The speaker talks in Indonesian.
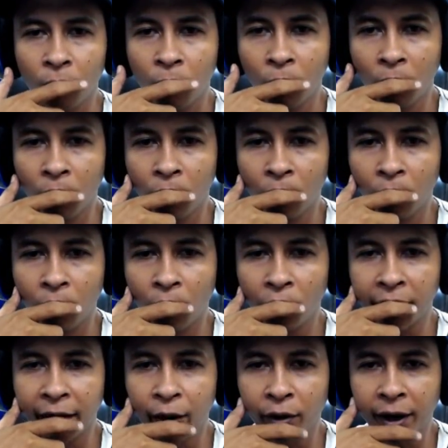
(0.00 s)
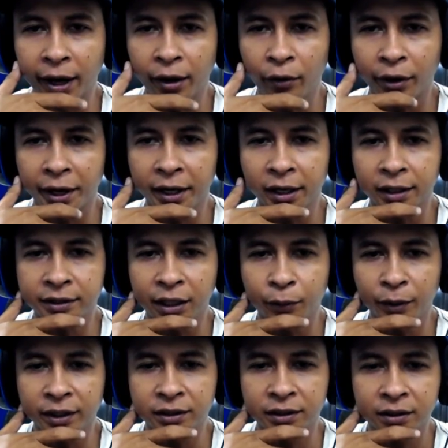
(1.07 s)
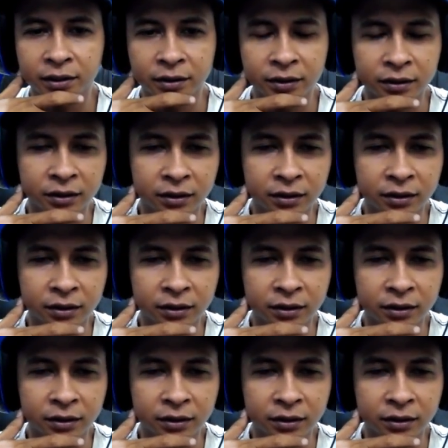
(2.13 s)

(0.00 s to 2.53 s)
Oh, oh, oke, okay, oke, okay, oke. Okay. Ke sandwich.